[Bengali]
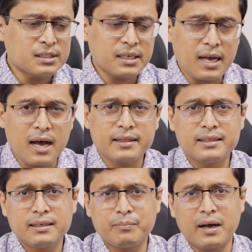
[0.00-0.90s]
যে
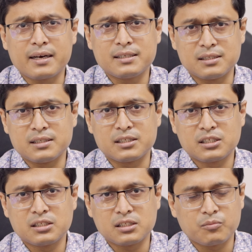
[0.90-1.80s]
হাতে ভারী জিনিস
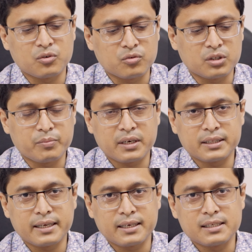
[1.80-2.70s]
যেমন হতে পারে
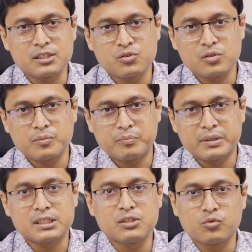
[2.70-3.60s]
দেড় কেজির
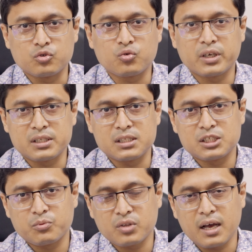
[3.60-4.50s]
বেশি ওজনের
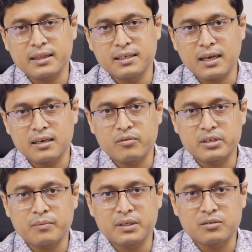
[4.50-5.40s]
জিনিসপত্র হাতে না
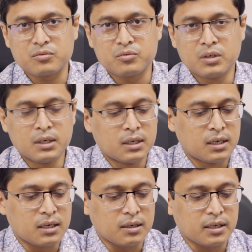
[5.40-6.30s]
নেওয়াটা আমরা একটু
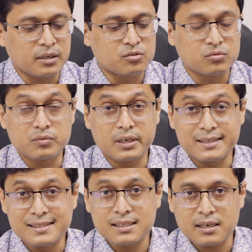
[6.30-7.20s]
একটু
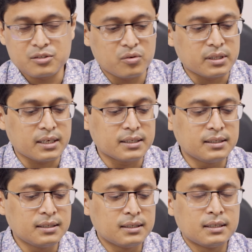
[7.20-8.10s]
ডিসকারেজ করে থাকি
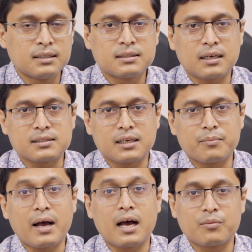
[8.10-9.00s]
তাছাড়া
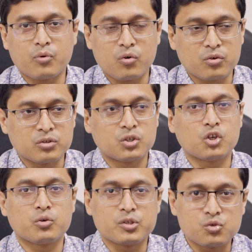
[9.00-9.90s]
ভার বহন
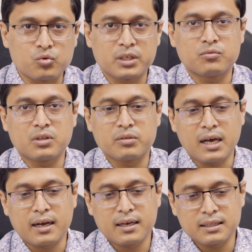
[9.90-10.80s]
অথবা জোরে কোথাও
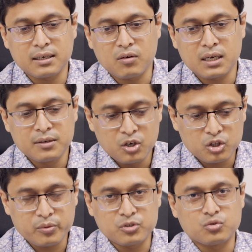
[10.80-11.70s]
ধাক্কা দেওয়া
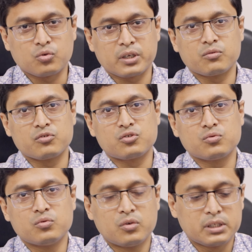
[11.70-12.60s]
অথবা জোরে কোনো
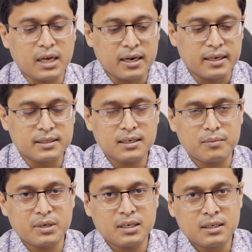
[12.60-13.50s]
কিছু টানা এটা
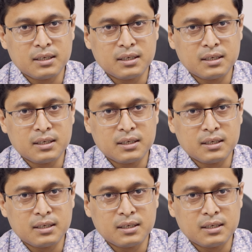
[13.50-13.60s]
আমরা